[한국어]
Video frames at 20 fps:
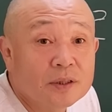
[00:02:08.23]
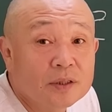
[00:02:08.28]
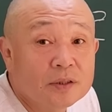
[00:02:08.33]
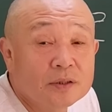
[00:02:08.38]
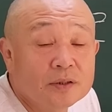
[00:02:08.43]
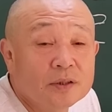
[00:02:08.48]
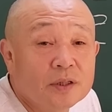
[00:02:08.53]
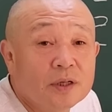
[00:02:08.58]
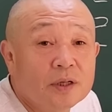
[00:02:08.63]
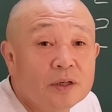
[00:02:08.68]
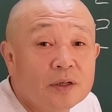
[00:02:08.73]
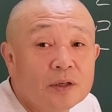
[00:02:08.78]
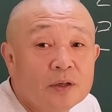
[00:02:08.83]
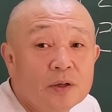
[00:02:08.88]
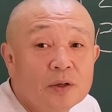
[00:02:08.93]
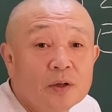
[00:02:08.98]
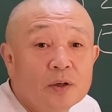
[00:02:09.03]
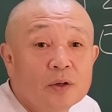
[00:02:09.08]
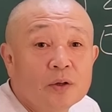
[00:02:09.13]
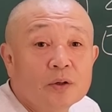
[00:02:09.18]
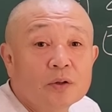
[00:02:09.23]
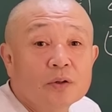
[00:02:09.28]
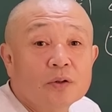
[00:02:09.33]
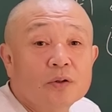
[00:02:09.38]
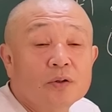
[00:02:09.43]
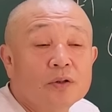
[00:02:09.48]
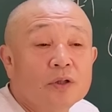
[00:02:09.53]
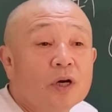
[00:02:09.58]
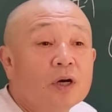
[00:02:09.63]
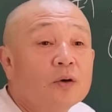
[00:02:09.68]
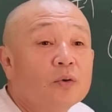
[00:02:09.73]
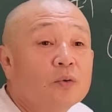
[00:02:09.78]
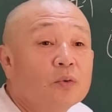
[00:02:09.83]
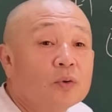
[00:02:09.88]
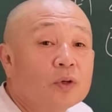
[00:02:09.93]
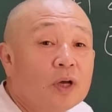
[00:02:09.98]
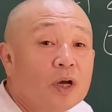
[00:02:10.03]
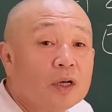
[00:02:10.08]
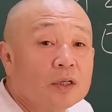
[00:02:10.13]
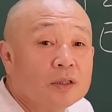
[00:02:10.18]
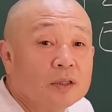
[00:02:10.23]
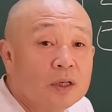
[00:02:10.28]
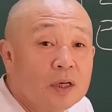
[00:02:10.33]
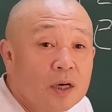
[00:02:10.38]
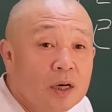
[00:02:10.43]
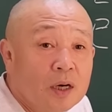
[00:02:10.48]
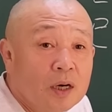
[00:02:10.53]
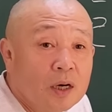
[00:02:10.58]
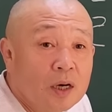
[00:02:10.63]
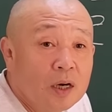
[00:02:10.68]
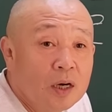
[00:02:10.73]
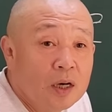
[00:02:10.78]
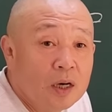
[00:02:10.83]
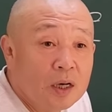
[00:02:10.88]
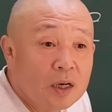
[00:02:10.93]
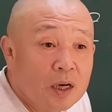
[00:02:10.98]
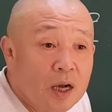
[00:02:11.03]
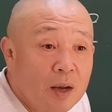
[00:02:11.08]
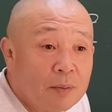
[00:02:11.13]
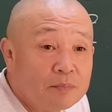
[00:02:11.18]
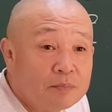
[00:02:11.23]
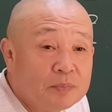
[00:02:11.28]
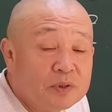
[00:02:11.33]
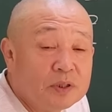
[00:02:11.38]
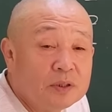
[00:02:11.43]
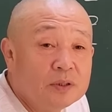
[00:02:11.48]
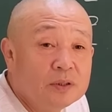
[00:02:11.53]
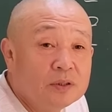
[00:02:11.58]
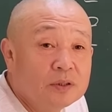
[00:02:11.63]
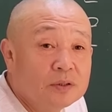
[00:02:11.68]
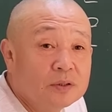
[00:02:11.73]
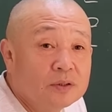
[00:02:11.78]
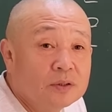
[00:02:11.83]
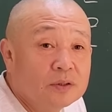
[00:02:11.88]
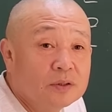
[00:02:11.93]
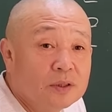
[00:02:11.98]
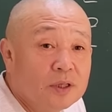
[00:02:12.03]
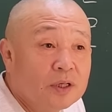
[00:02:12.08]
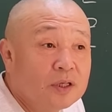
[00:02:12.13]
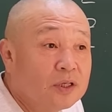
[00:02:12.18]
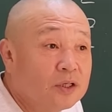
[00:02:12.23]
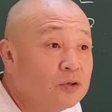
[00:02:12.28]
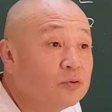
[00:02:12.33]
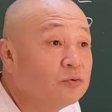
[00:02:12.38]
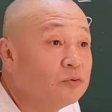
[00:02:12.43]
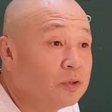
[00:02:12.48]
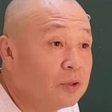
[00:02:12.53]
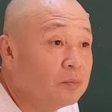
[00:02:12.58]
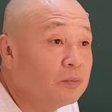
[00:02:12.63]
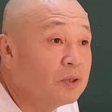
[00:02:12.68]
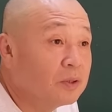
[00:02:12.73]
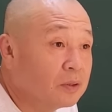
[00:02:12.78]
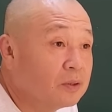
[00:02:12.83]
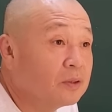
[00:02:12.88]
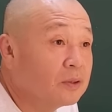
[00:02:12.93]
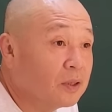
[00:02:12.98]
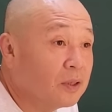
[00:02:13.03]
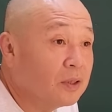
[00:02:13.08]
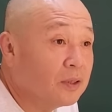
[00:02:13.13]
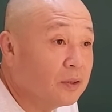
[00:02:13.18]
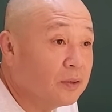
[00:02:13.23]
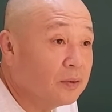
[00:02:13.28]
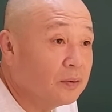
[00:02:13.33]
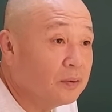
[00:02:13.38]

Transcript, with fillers: 그게 그냥 온 게 아니라 갑진년의 기운 때문에 그런 거야.